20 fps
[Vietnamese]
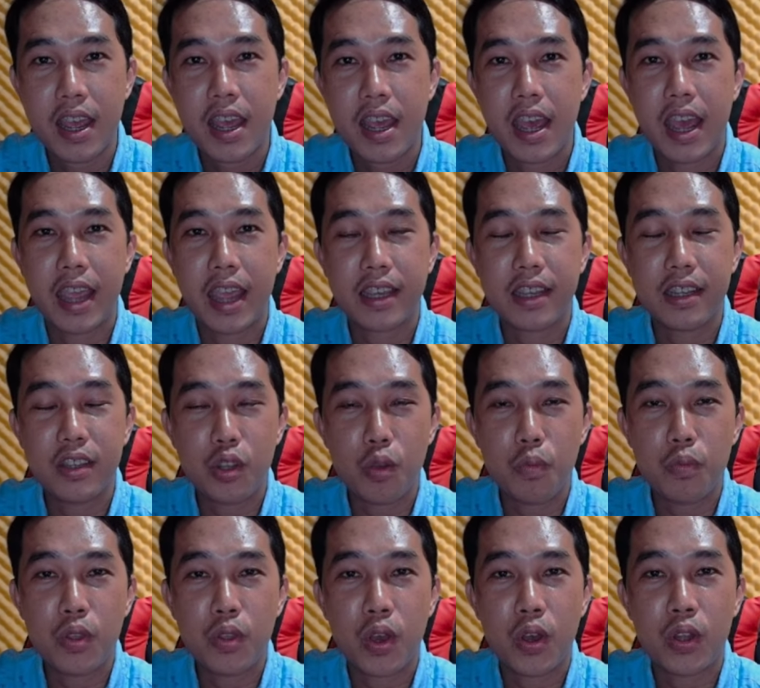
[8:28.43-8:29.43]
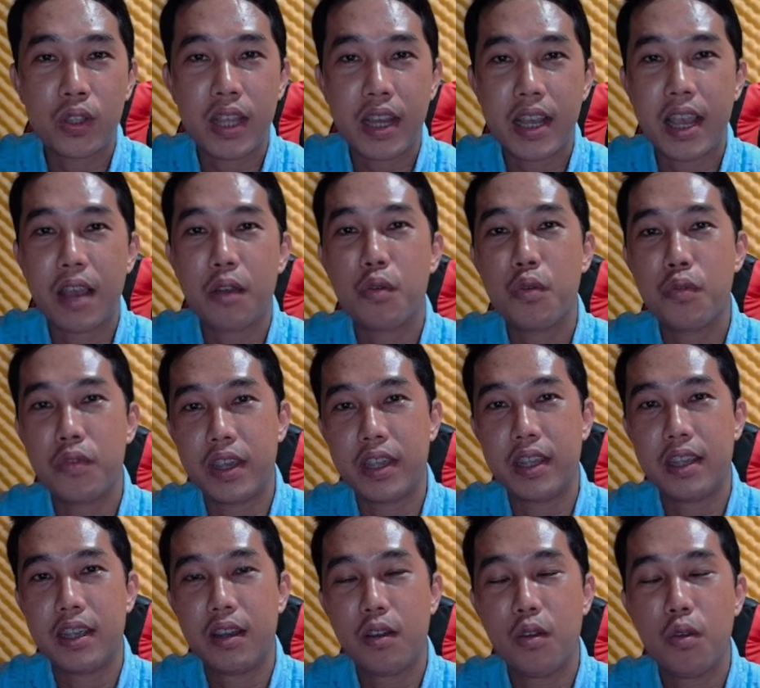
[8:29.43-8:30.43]
hãy kính chúc cho tất cả quý vị
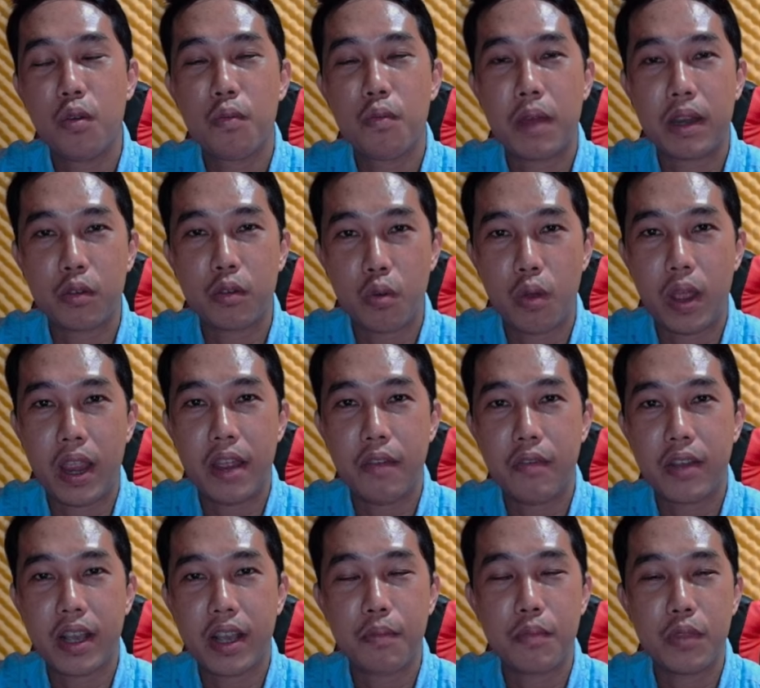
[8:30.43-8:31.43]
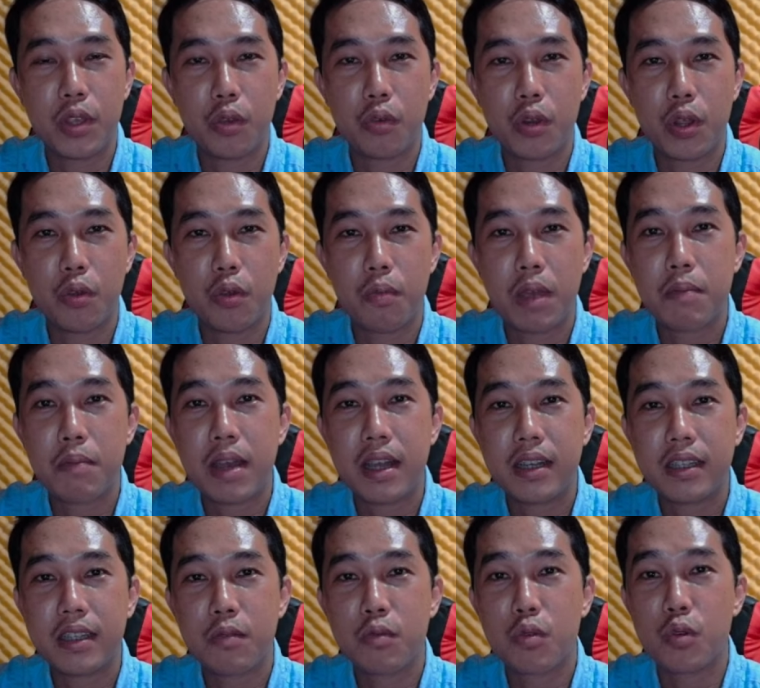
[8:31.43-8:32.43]
luôn mạnh khỏe và gặp nhiều điều may mắn
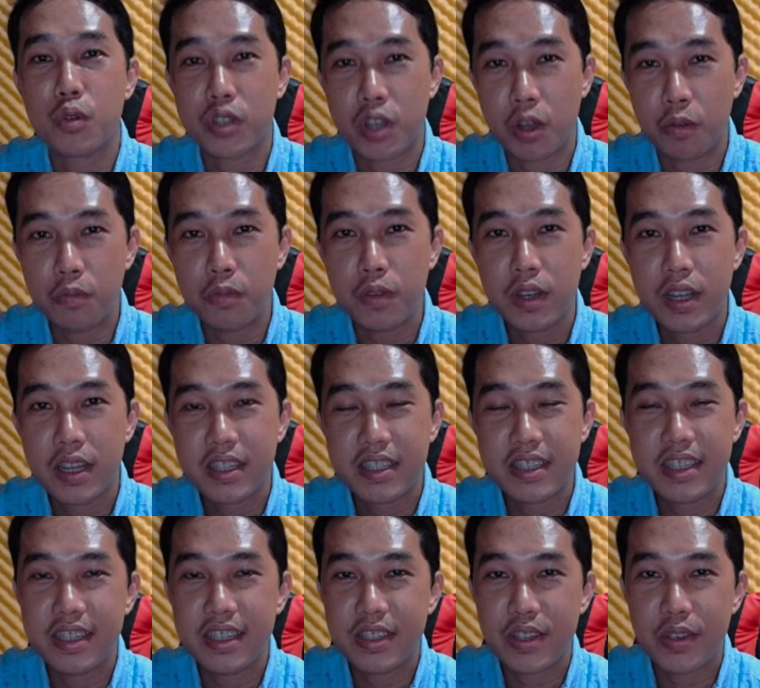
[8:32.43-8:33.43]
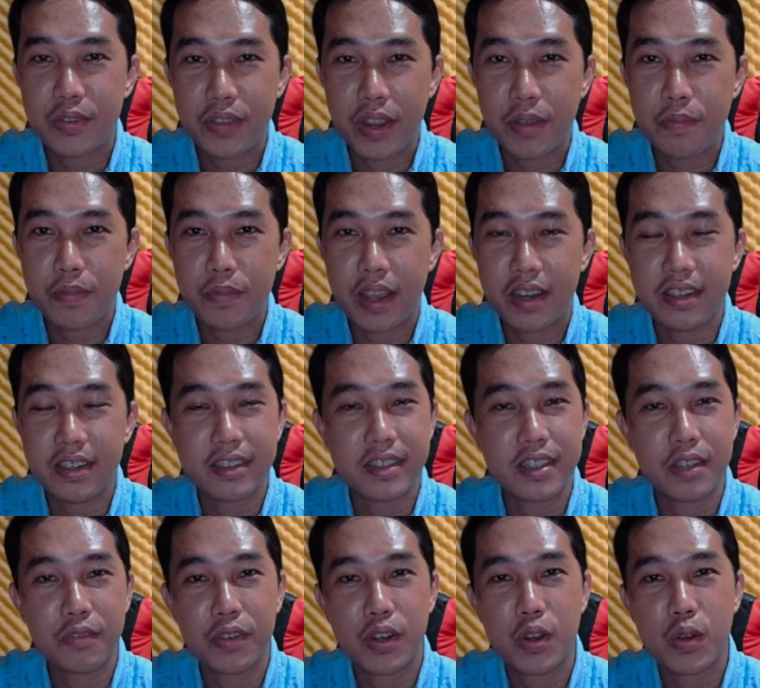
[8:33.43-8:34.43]
trong cuộc sống. Xin cho phép hãy được
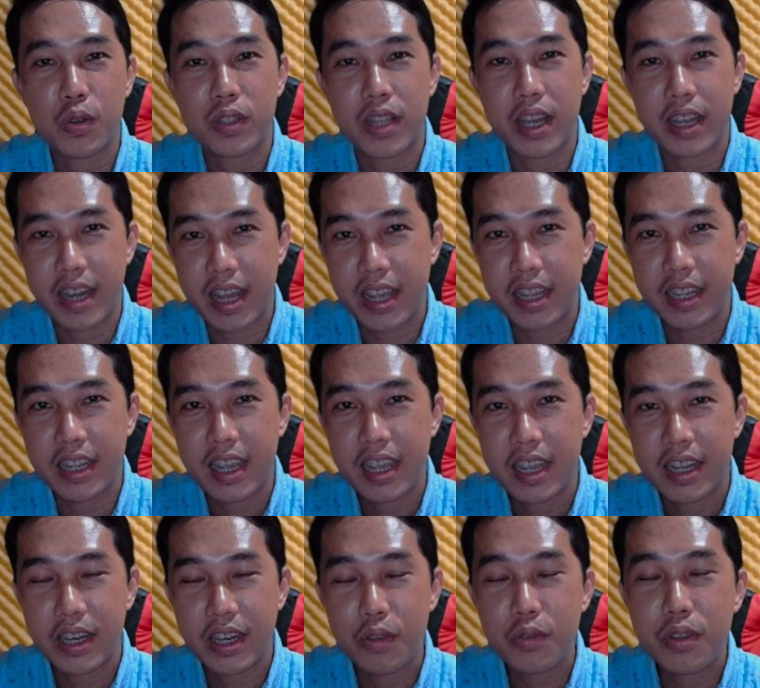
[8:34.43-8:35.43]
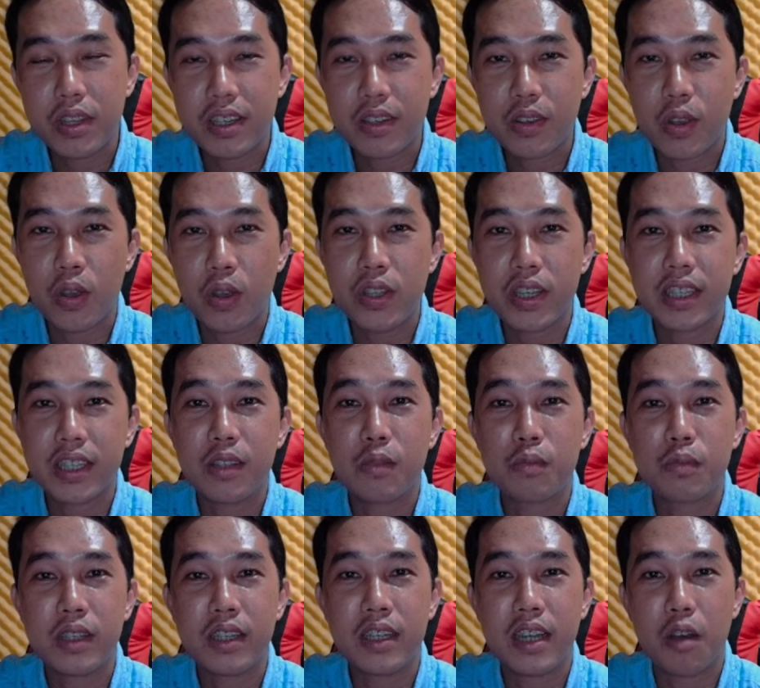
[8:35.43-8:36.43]
dừng video tại đây. Nếu như có những cái thông
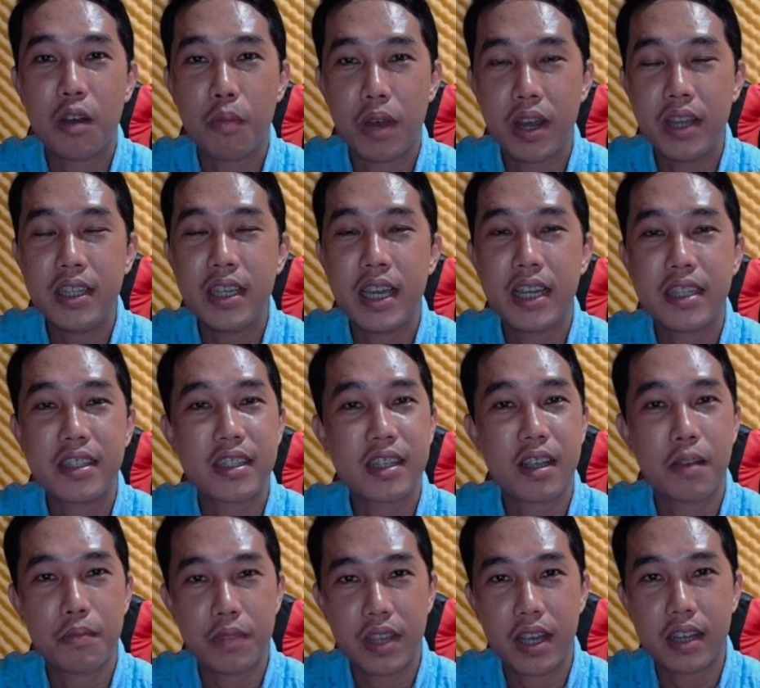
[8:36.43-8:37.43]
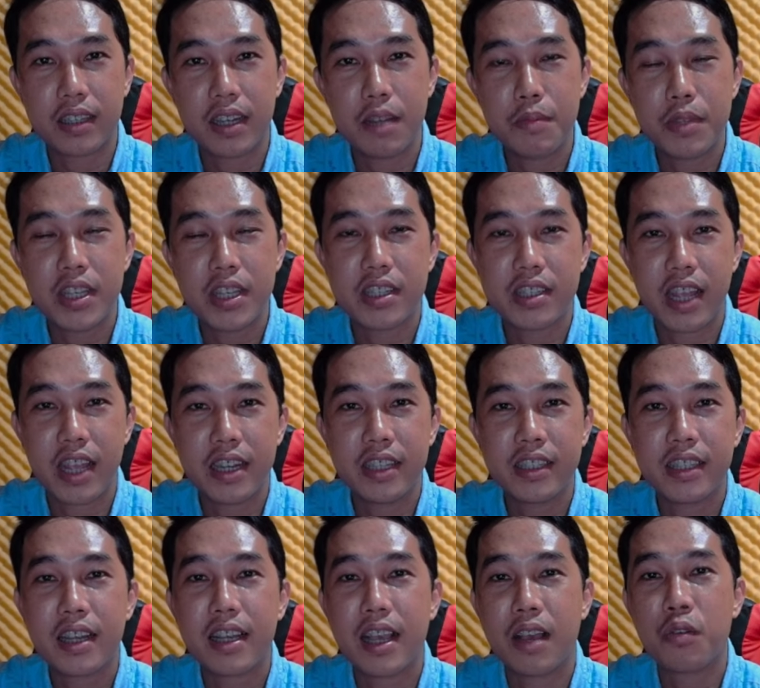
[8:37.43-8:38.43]
tin nào mới, hãy sẽ cập nhật để mà chia sẻ đến
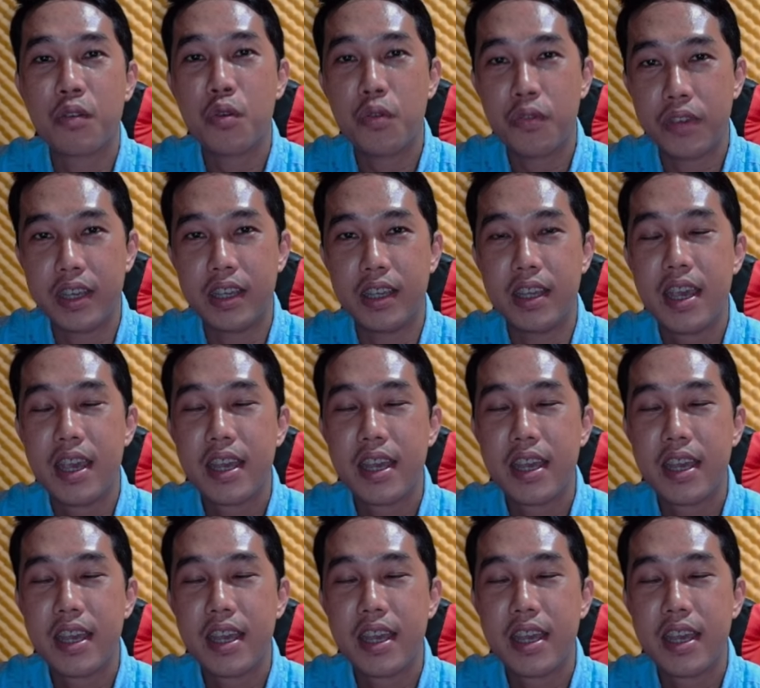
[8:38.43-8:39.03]
tất cả quý vị.